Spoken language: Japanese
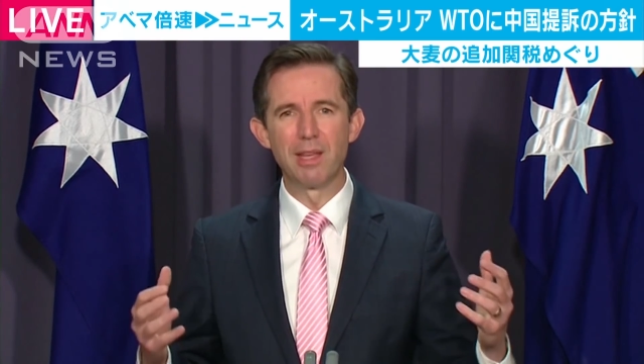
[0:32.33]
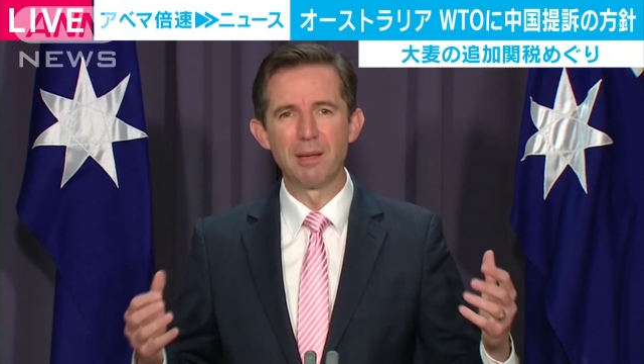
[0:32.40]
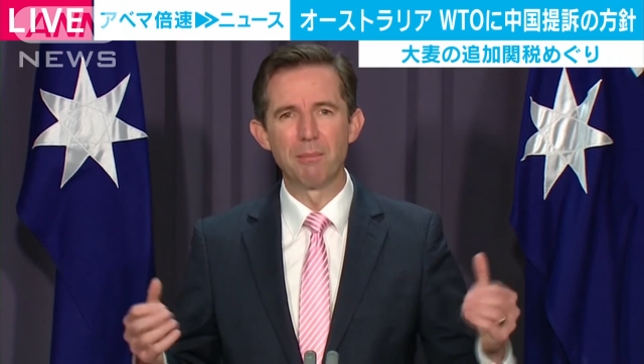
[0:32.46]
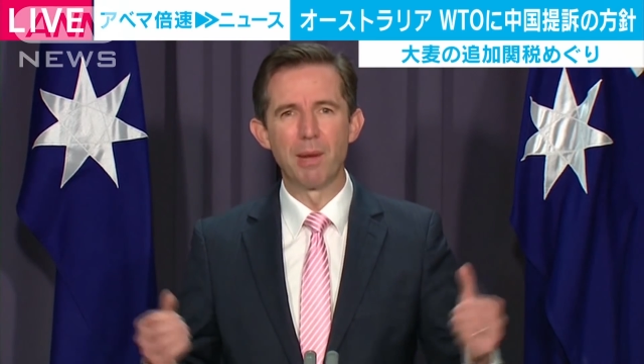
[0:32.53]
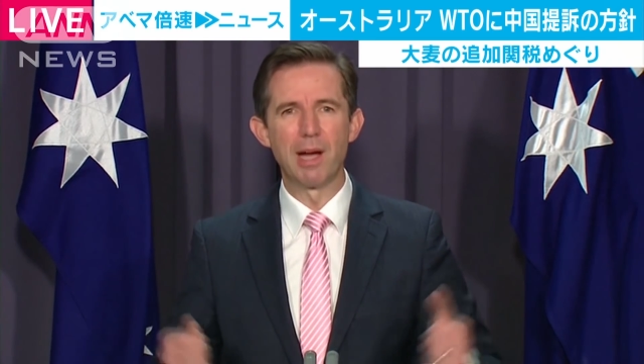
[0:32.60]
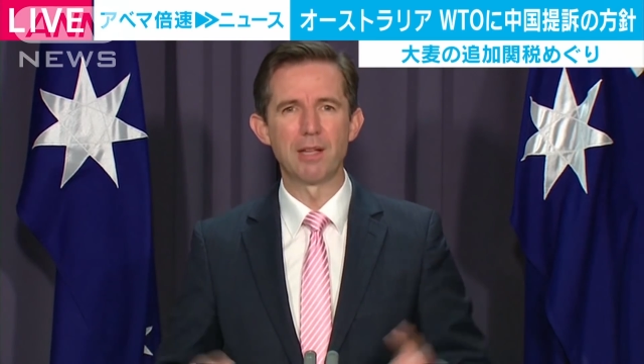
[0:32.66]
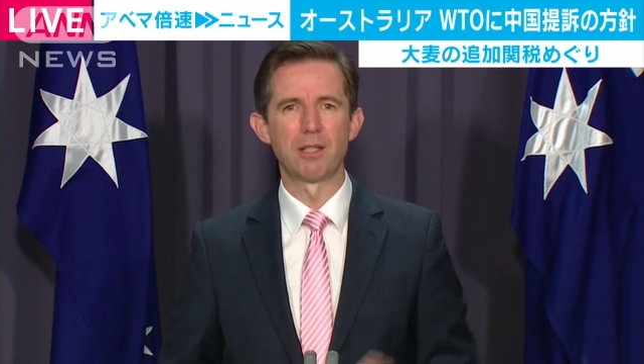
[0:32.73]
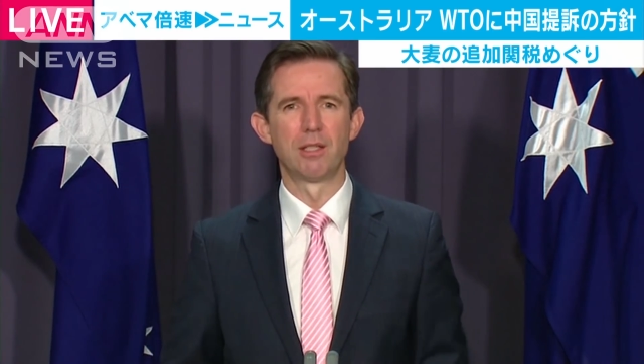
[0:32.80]

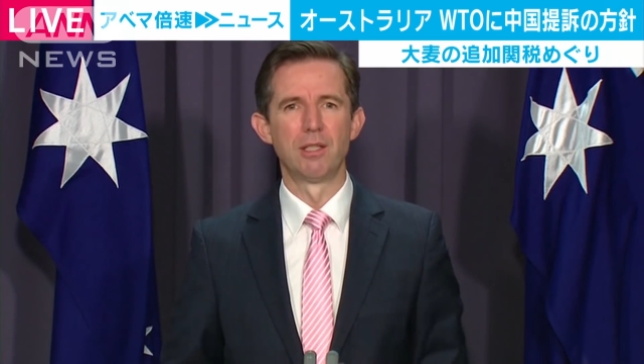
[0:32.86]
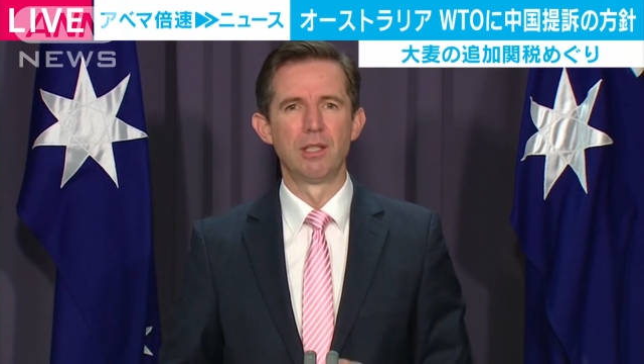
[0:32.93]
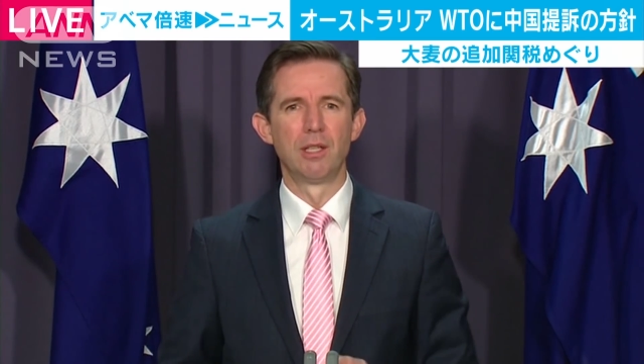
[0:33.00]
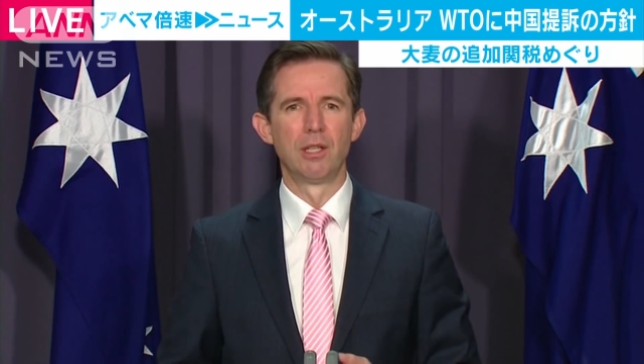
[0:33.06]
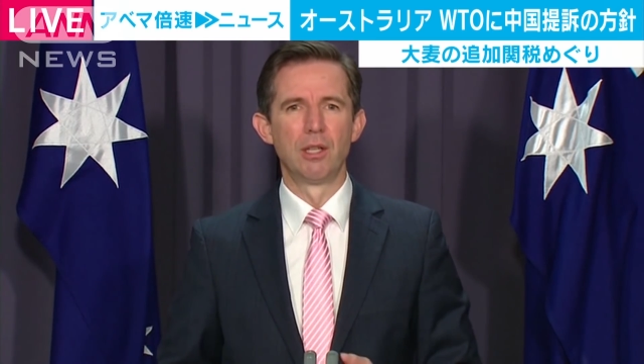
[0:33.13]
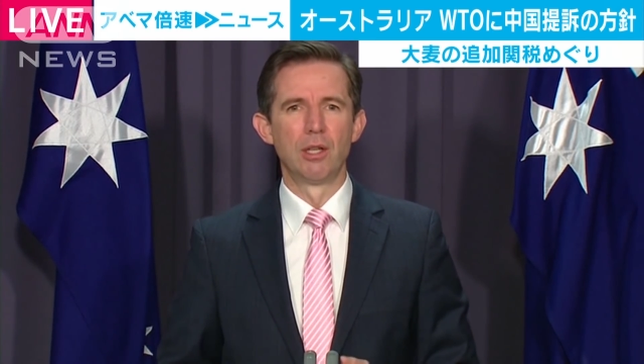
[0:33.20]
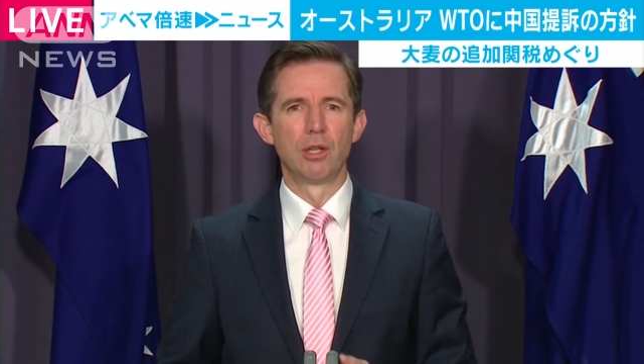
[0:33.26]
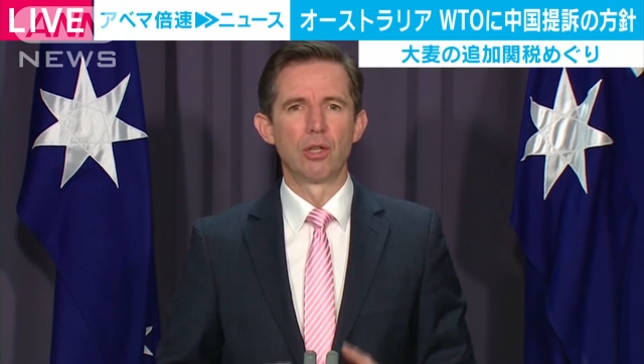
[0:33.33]
入を不当
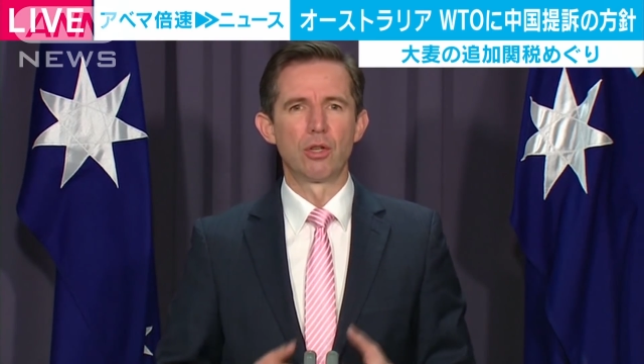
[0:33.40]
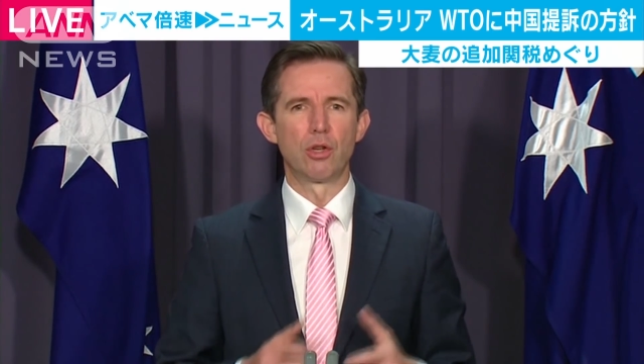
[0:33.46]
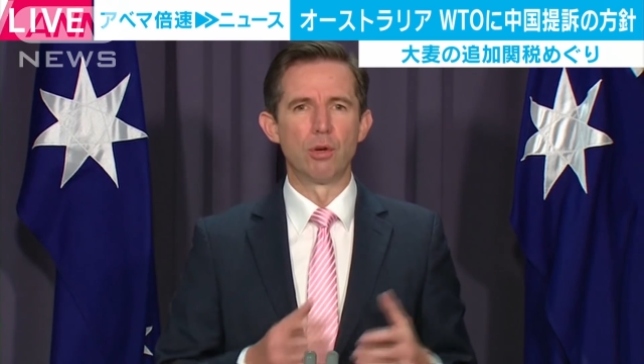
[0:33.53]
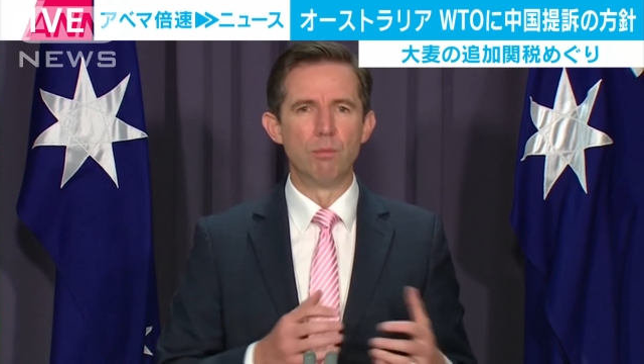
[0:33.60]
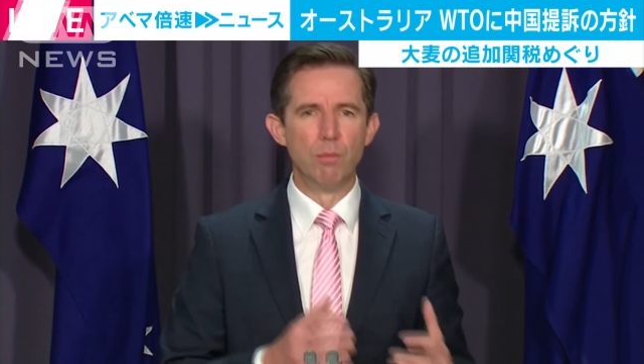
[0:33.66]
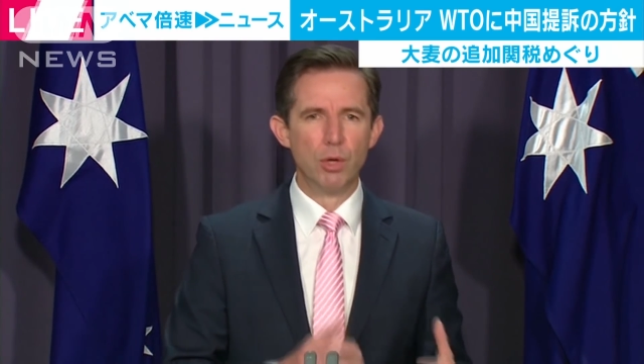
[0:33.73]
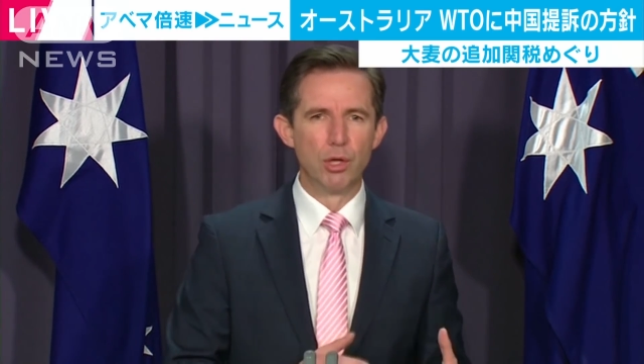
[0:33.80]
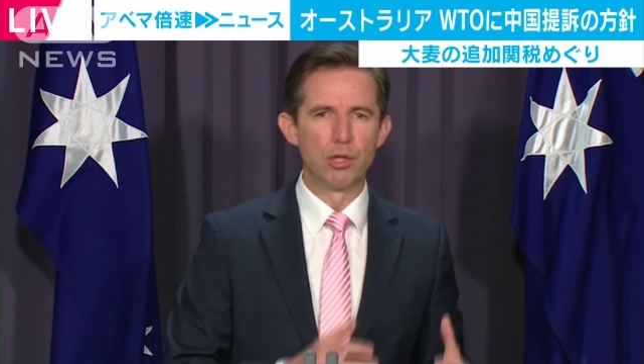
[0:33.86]
に制限
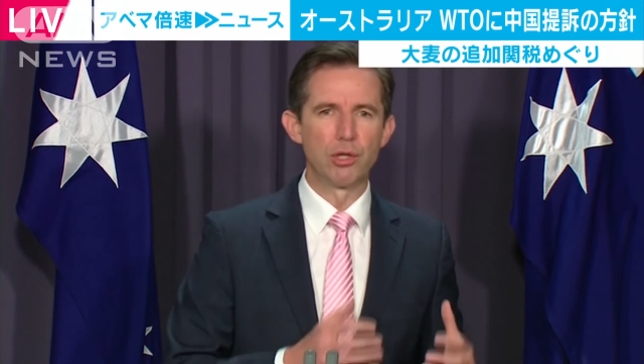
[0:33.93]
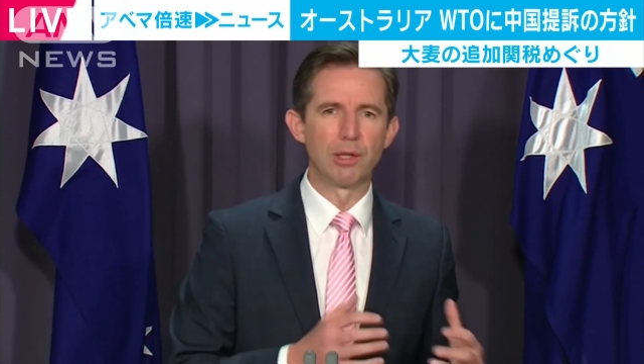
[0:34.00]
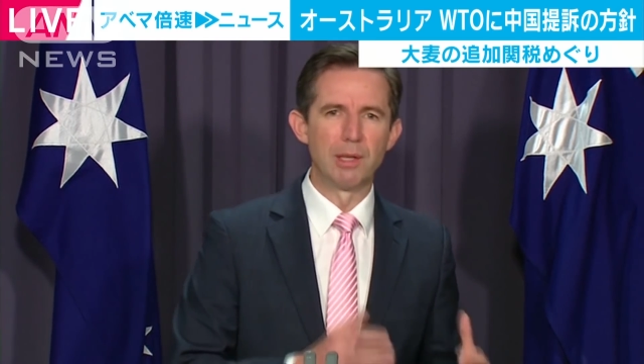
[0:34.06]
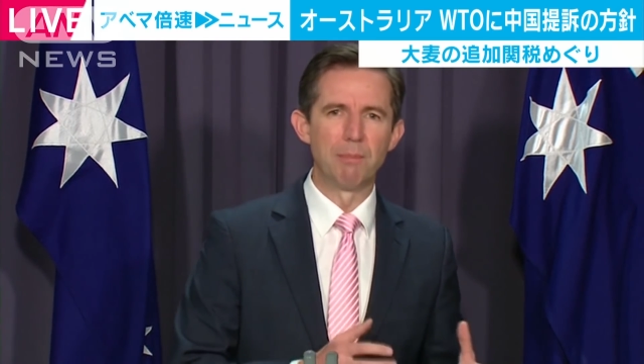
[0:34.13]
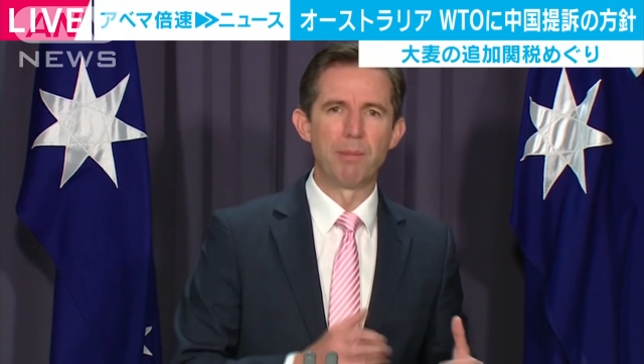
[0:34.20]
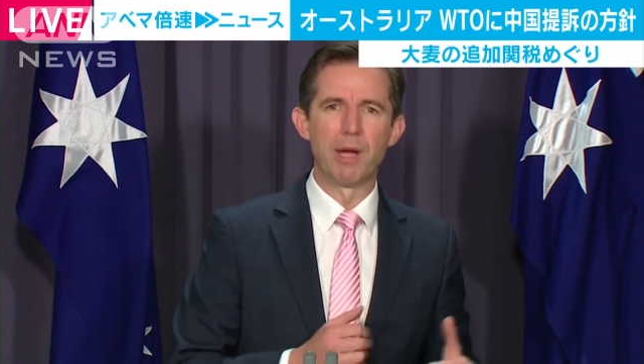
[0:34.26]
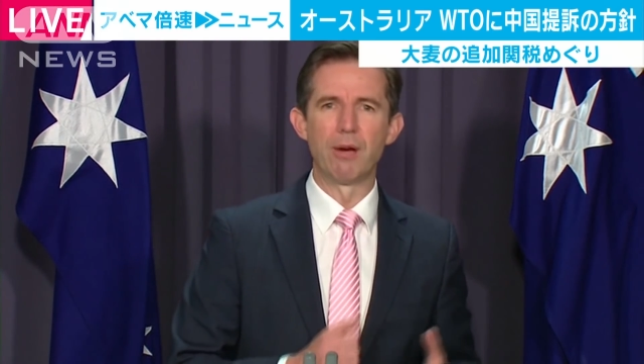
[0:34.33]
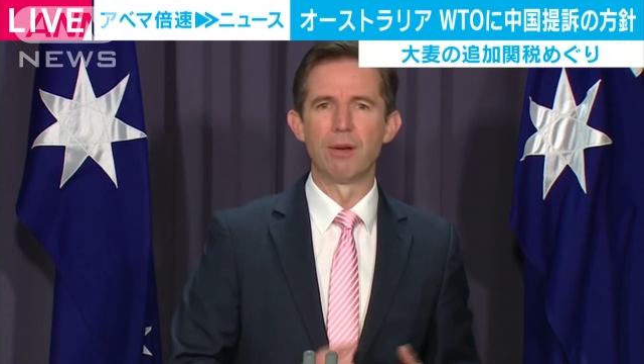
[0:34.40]
していると
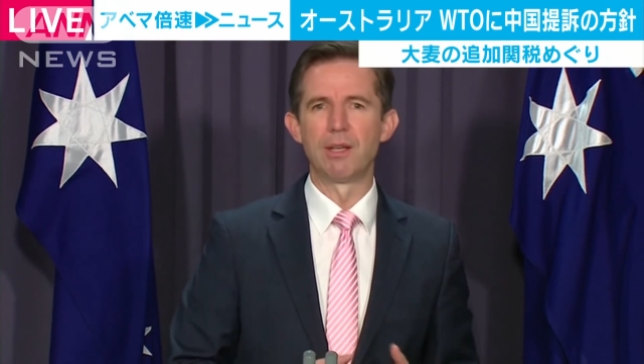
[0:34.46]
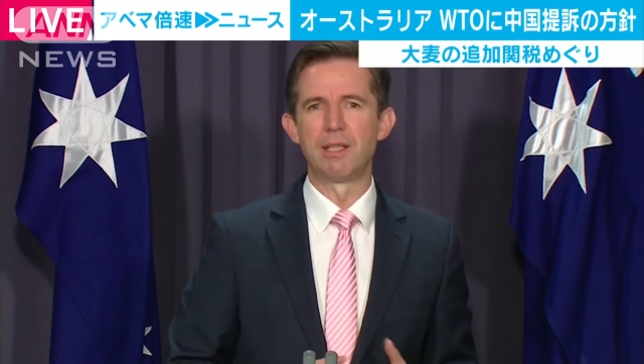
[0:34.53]
して